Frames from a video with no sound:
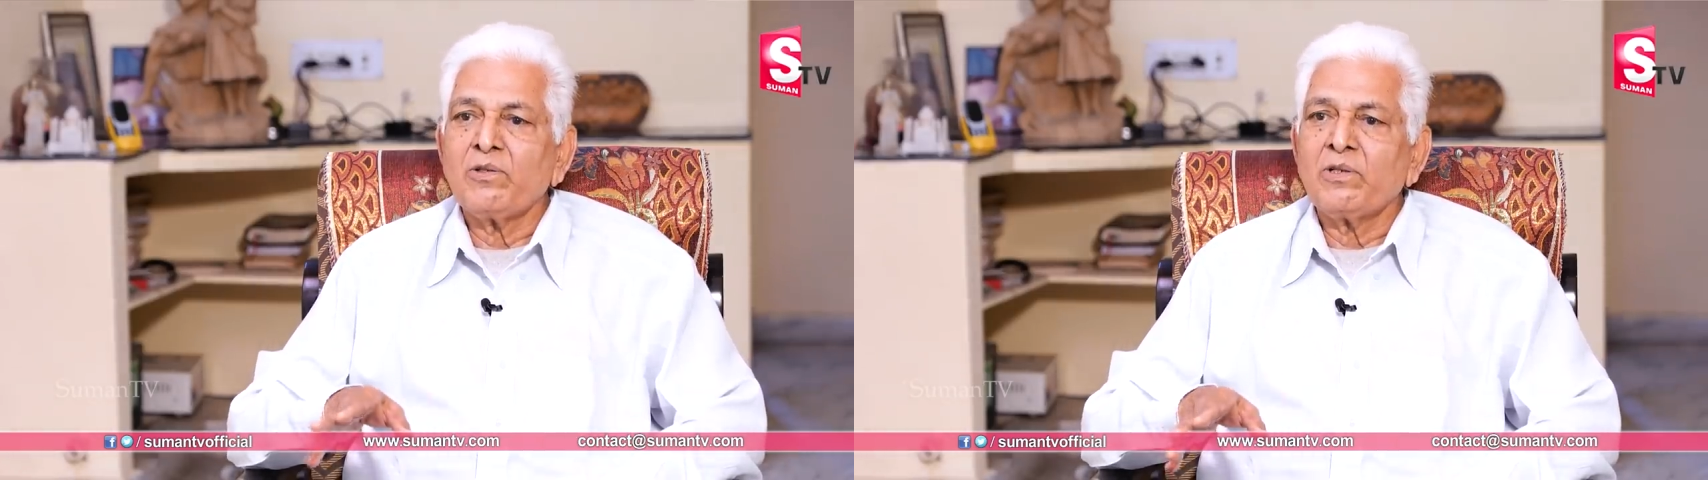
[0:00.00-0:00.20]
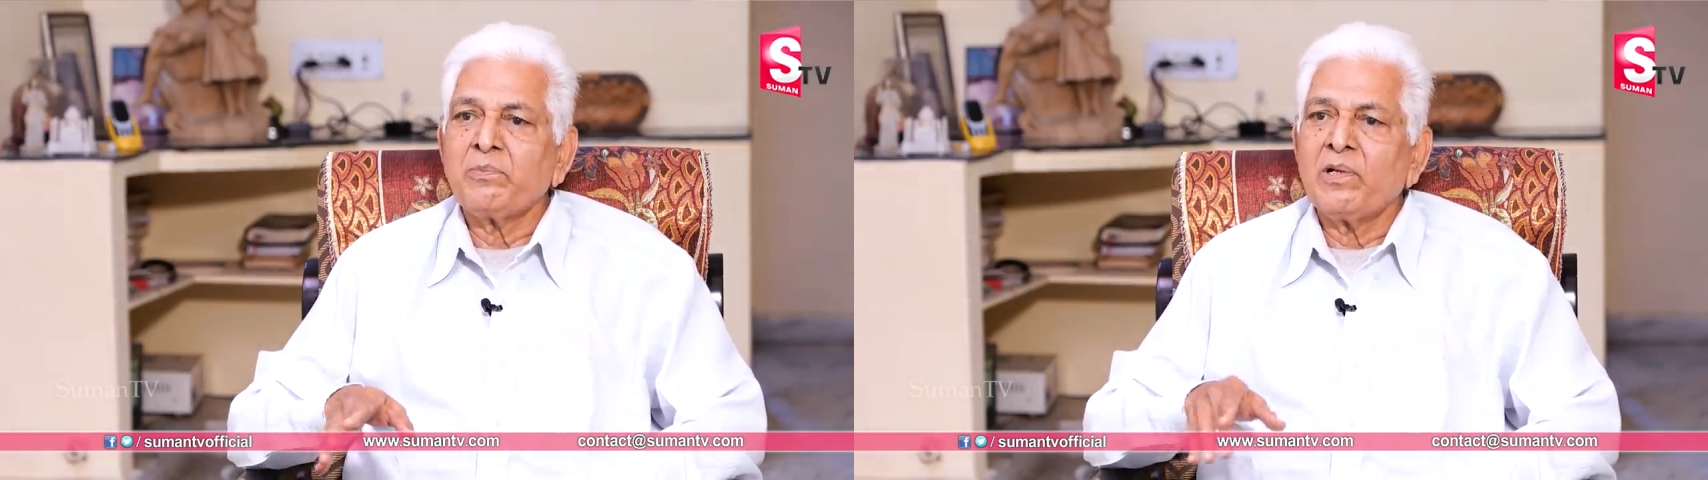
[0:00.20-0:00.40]

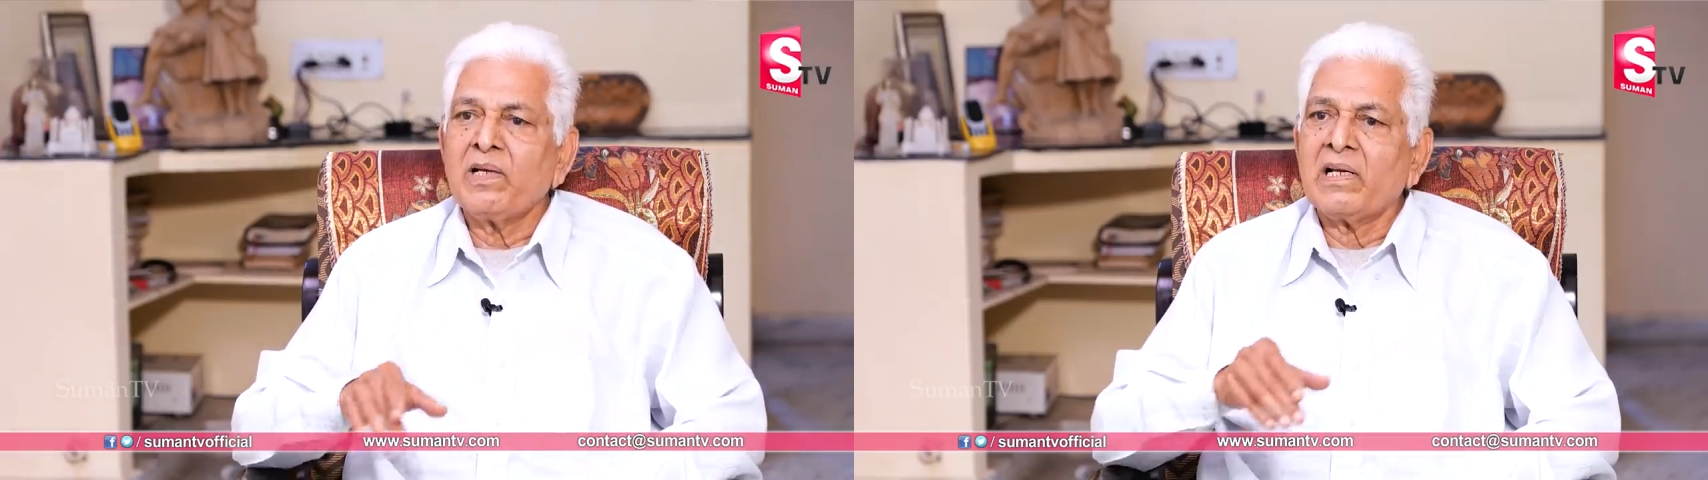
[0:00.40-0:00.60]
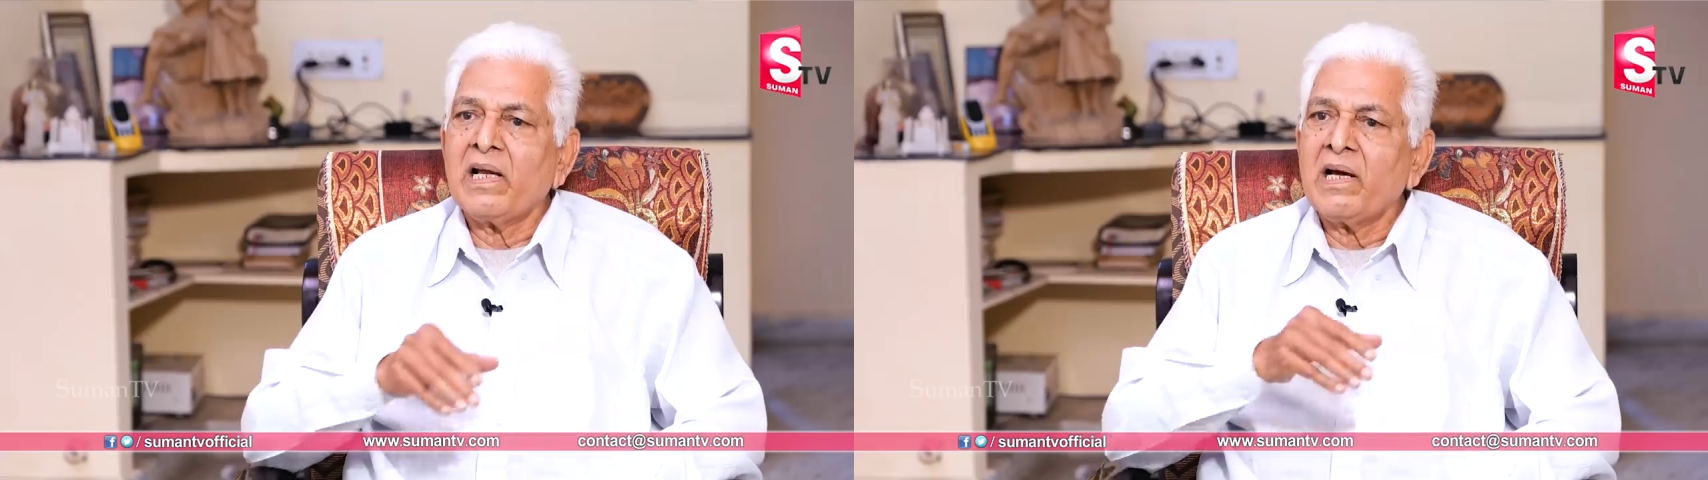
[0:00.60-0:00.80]
జోలికి
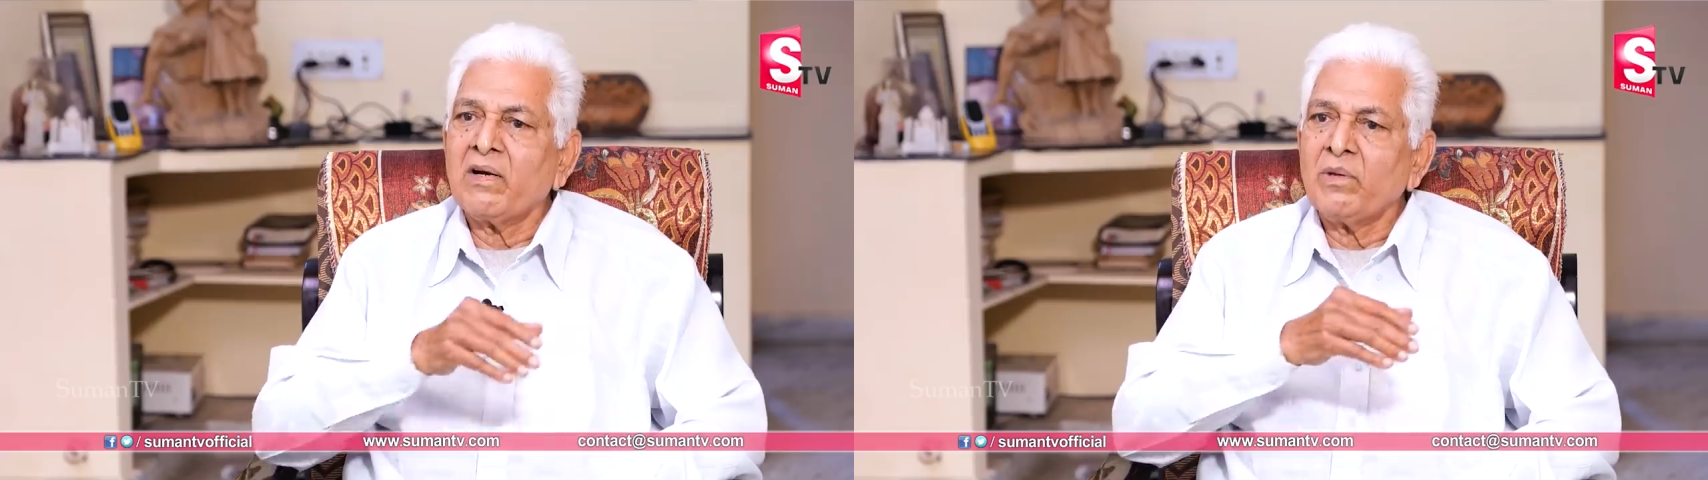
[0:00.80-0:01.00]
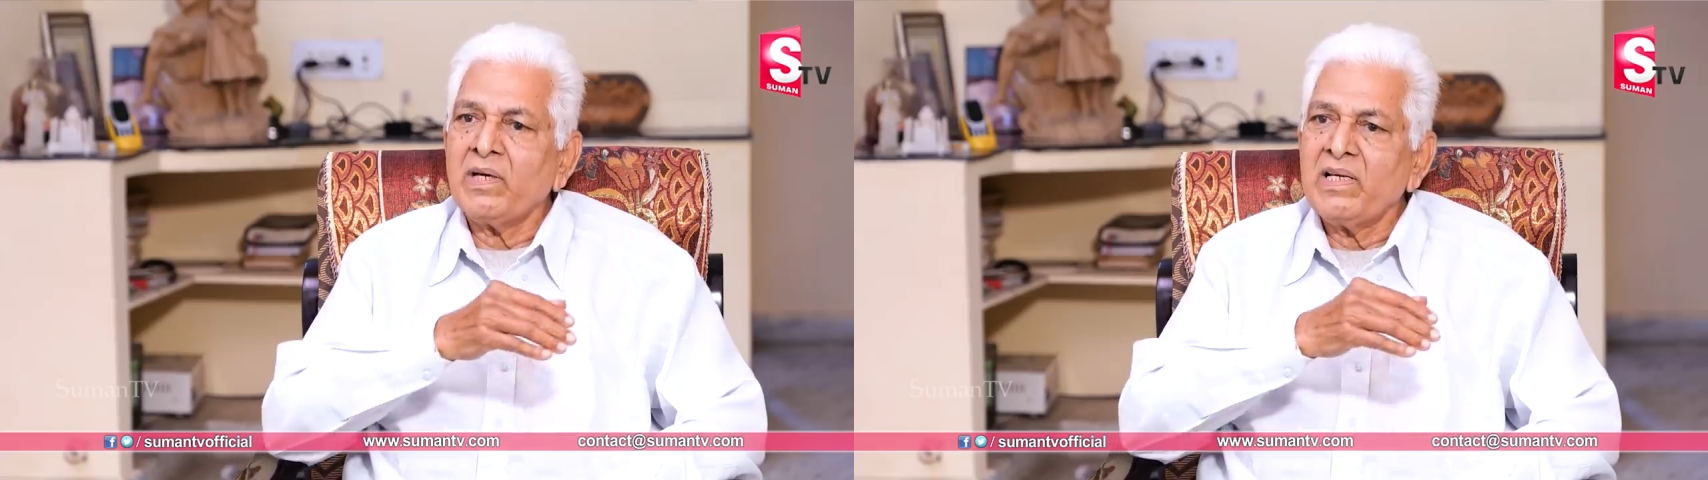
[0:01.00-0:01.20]
పోలా
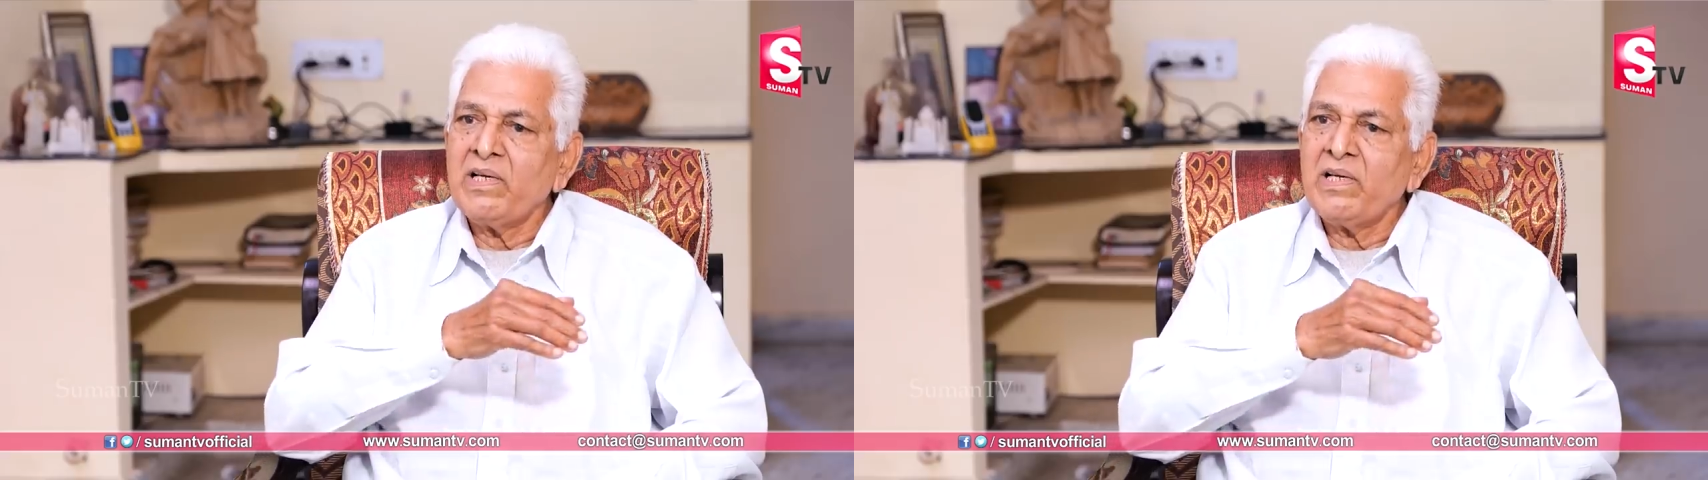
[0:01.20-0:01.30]
నాకున్న